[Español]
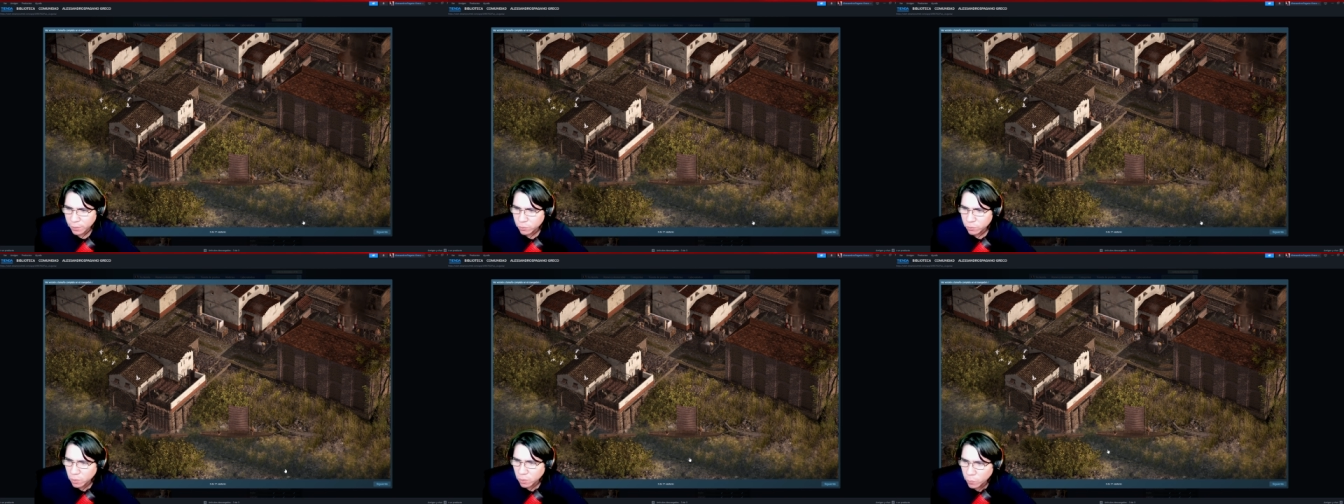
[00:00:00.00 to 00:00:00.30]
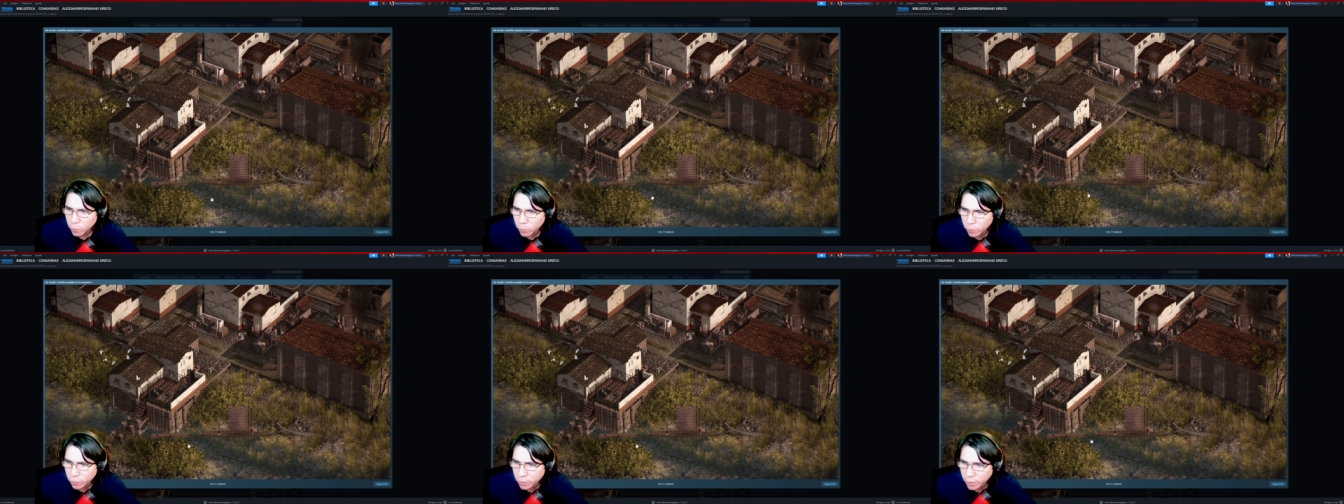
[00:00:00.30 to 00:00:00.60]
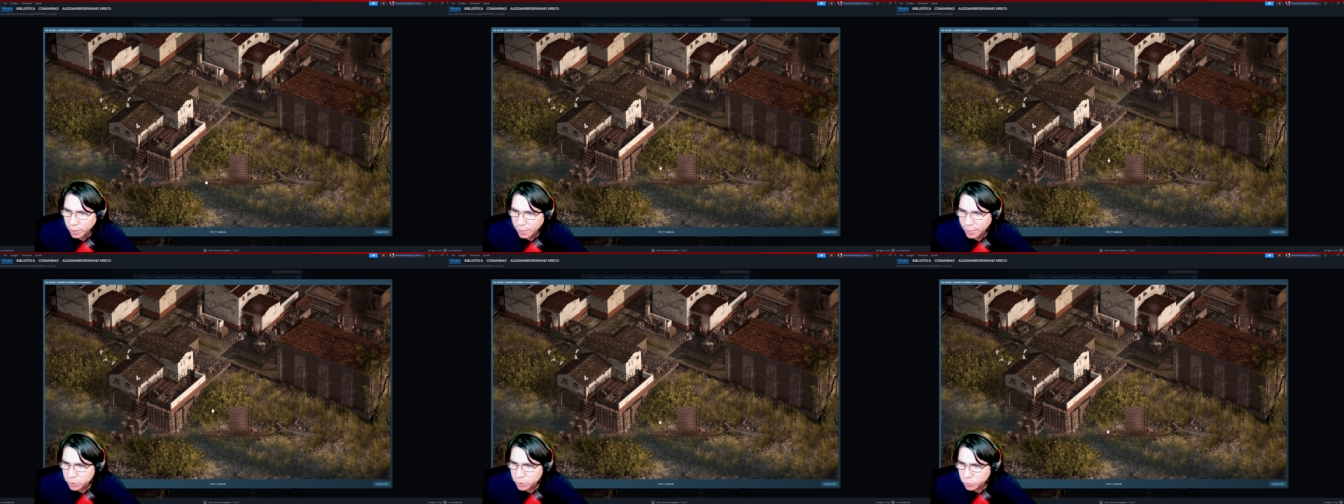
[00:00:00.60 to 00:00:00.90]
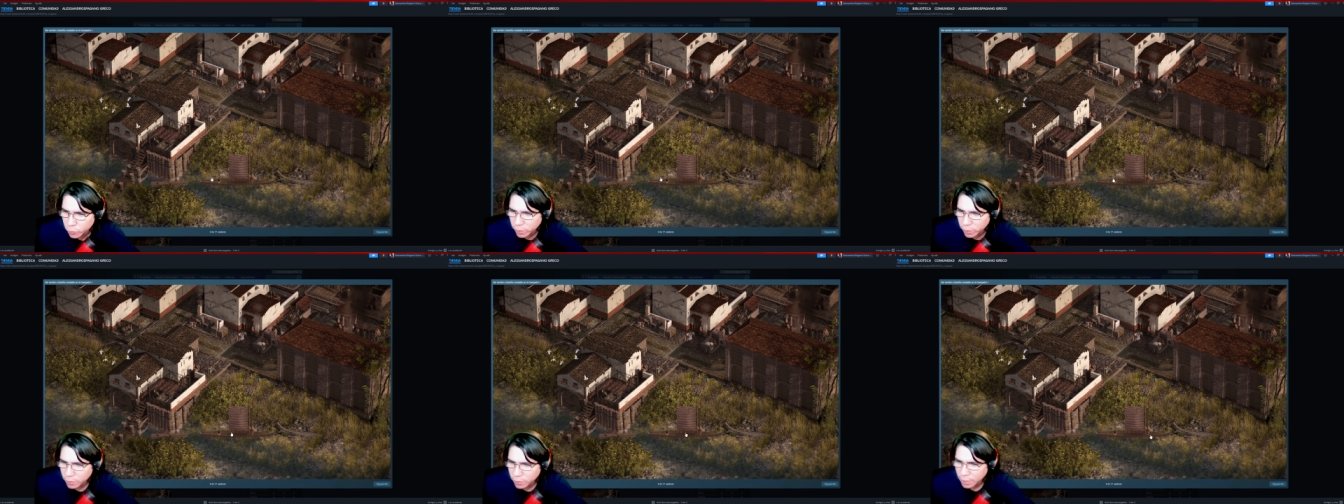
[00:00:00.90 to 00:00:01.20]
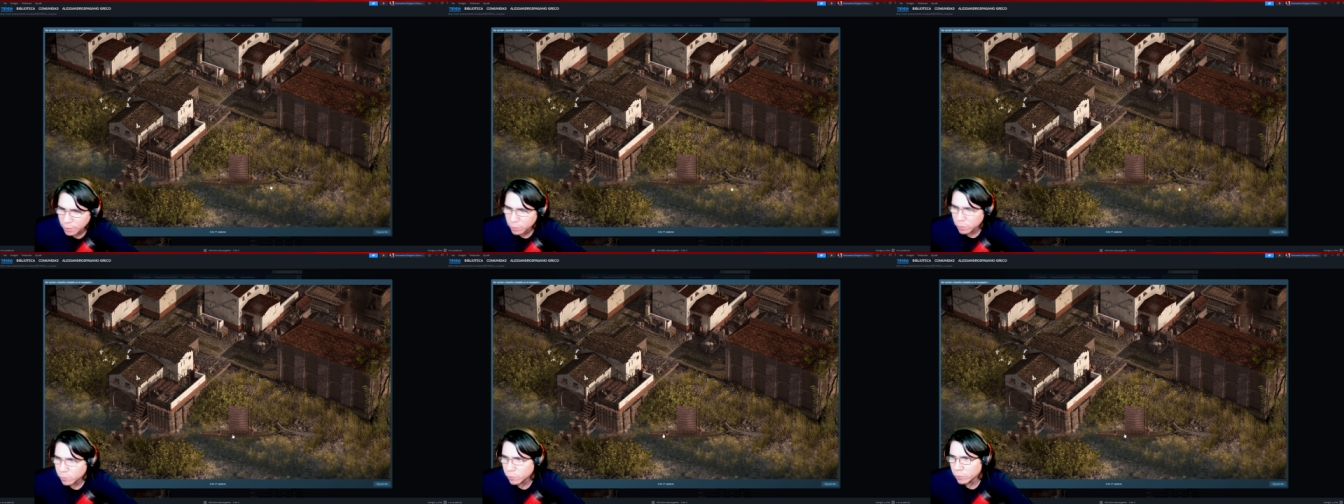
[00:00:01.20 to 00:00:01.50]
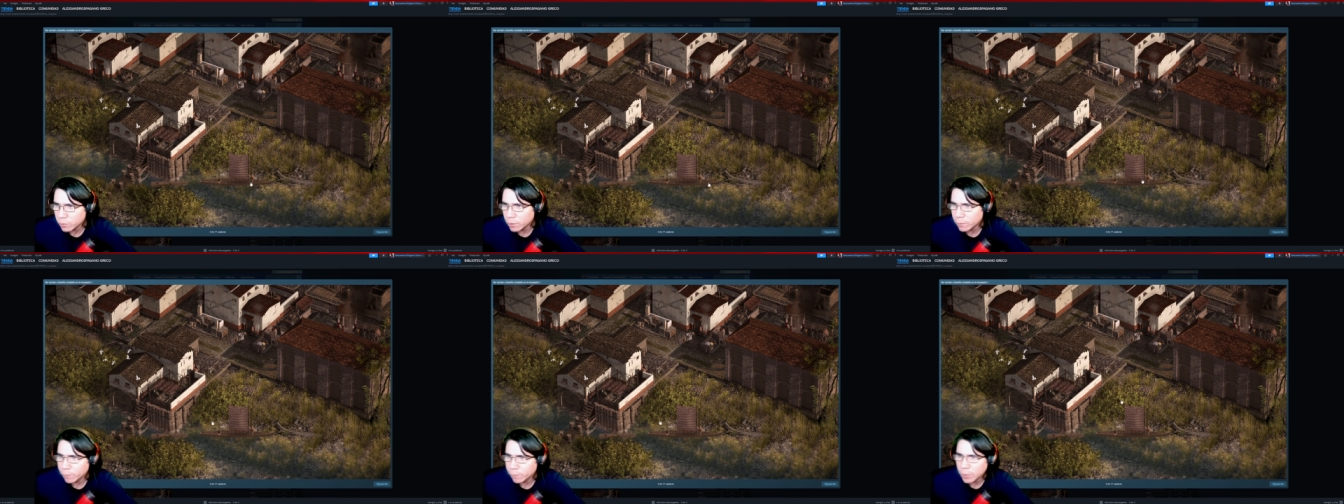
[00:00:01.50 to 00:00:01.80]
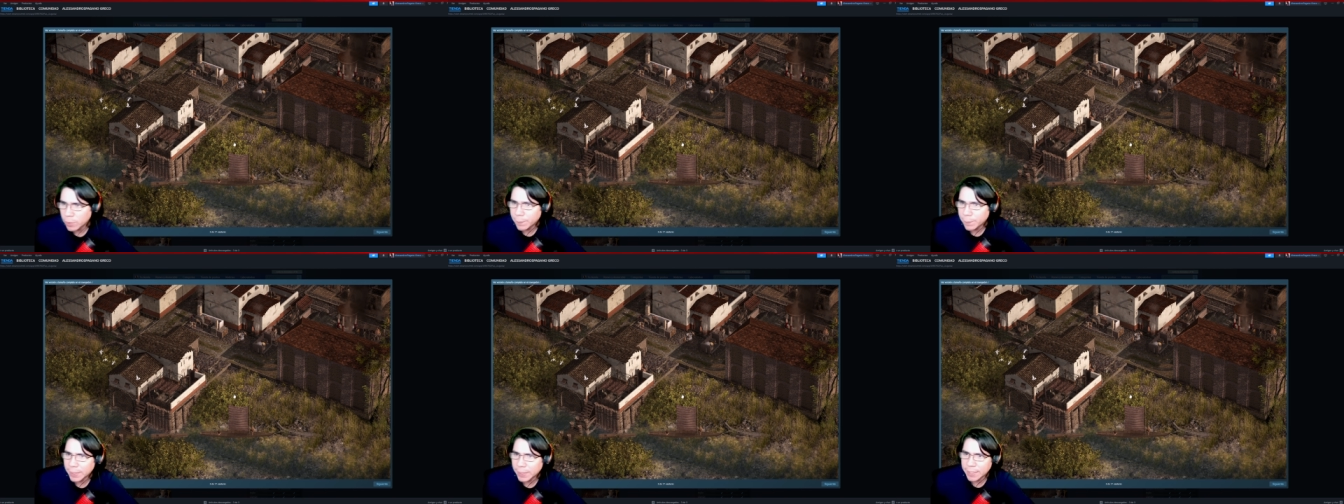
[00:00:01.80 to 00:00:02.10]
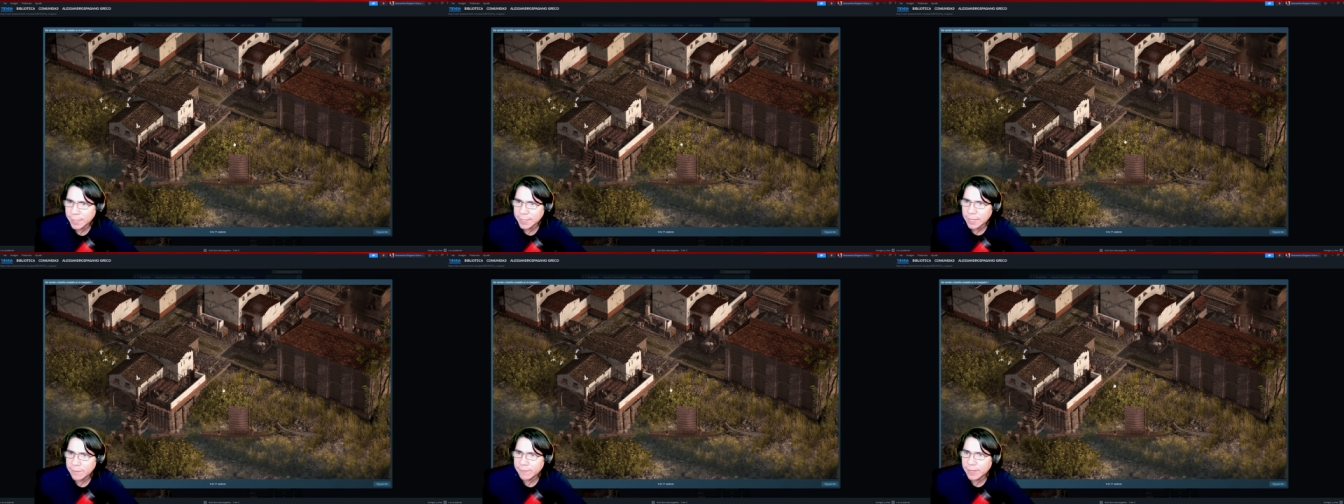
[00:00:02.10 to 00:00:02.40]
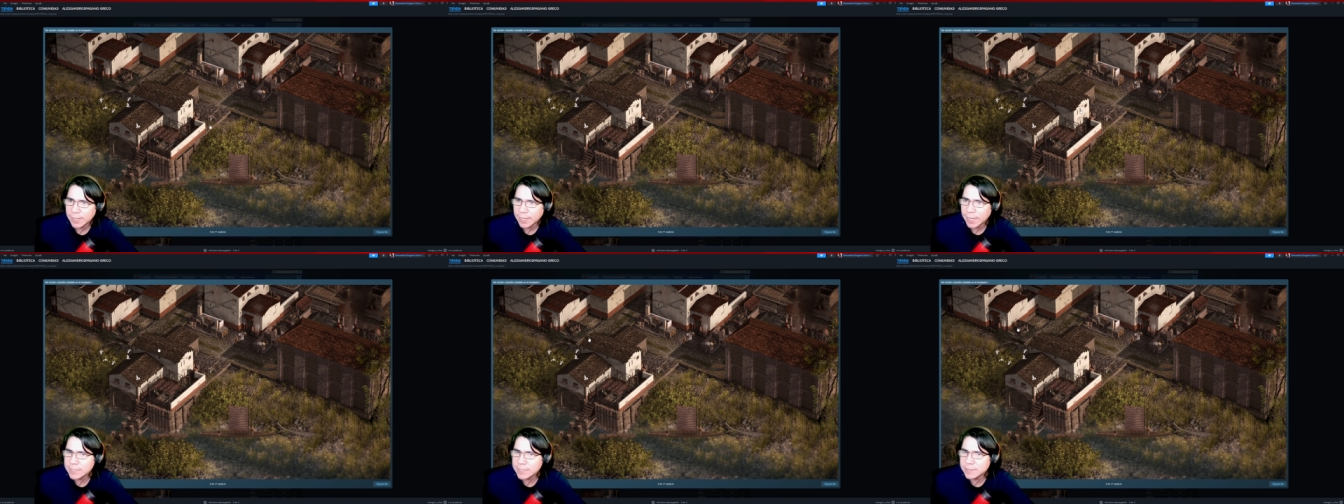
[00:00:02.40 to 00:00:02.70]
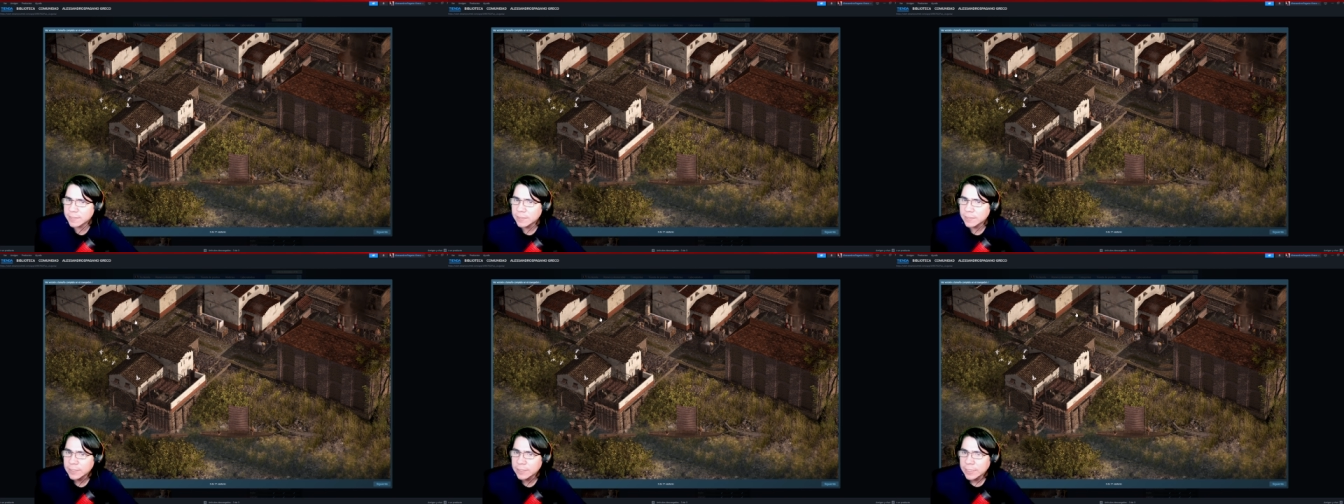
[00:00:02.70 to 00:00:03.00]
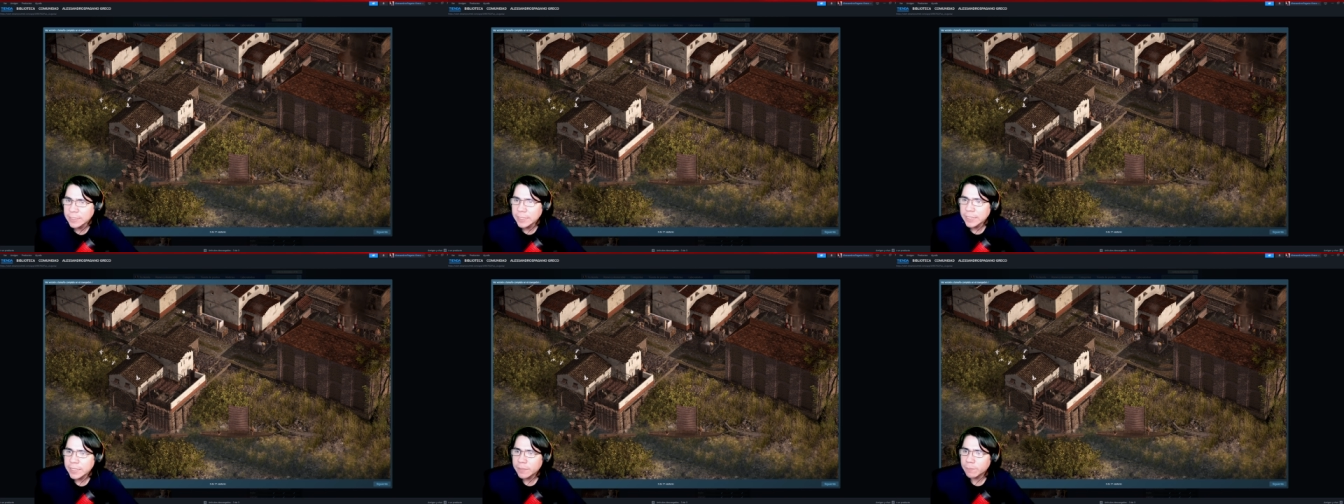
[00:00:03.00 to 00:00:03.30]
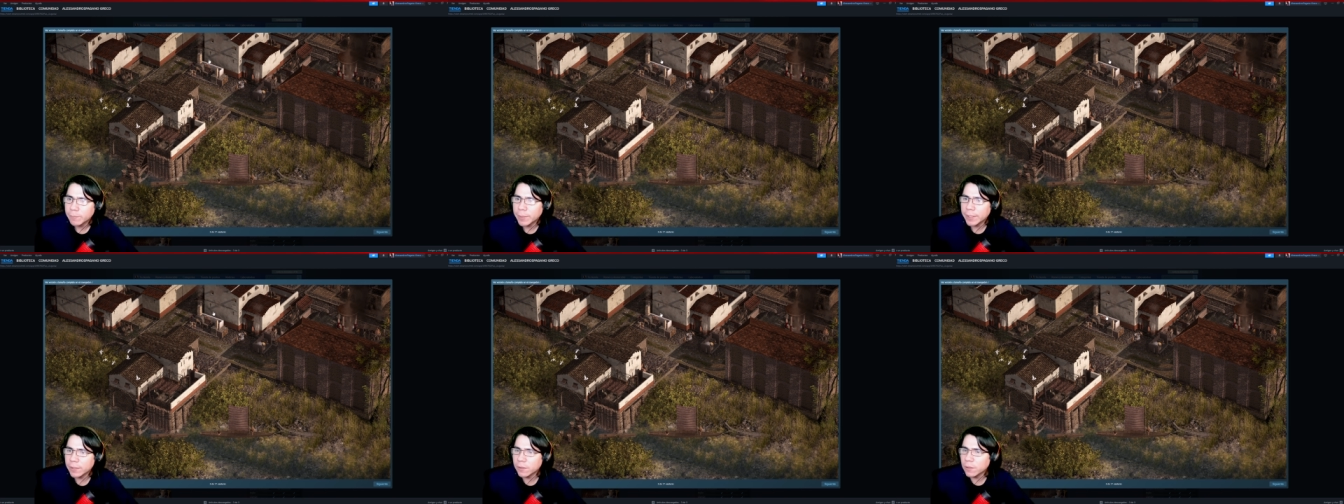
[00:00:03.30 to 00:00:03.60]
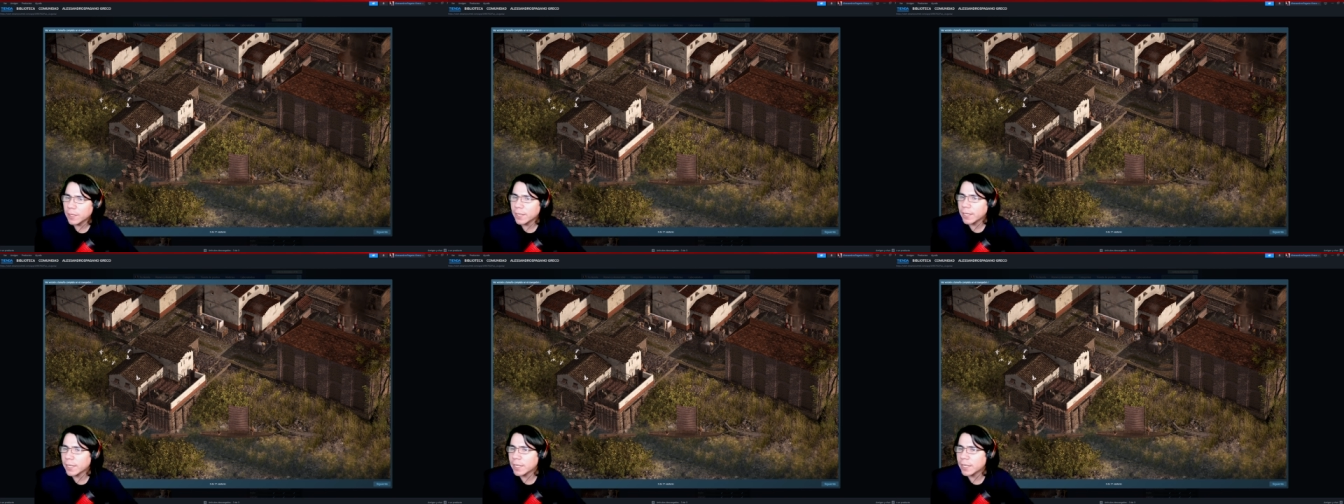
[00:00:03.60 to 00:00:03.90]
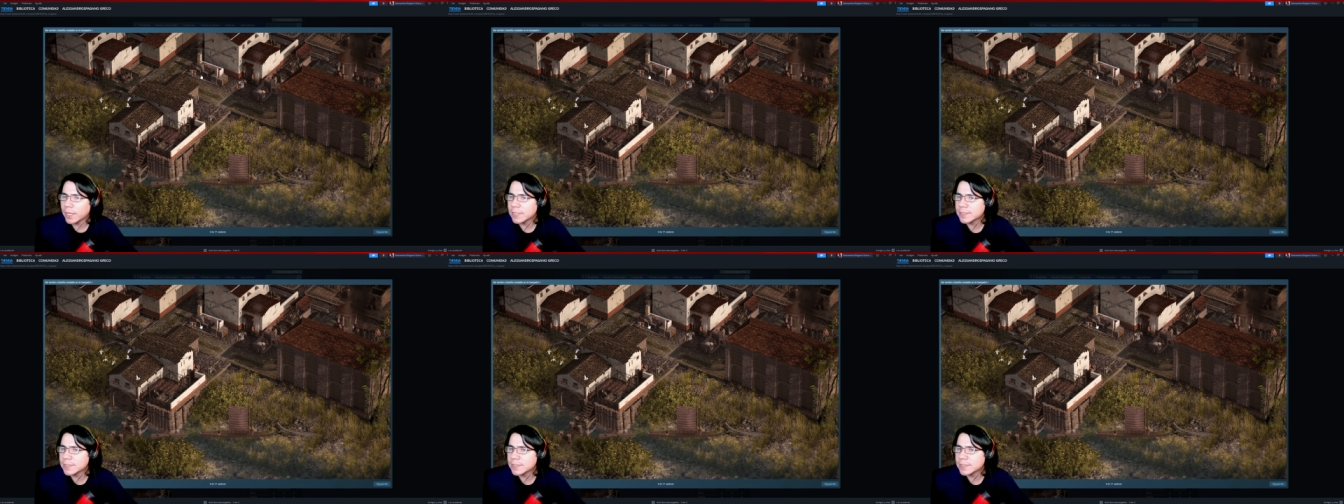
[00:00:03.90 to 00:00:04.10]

es como un riachuelo y hay como unas pequeñas barcazas. Pero eh, se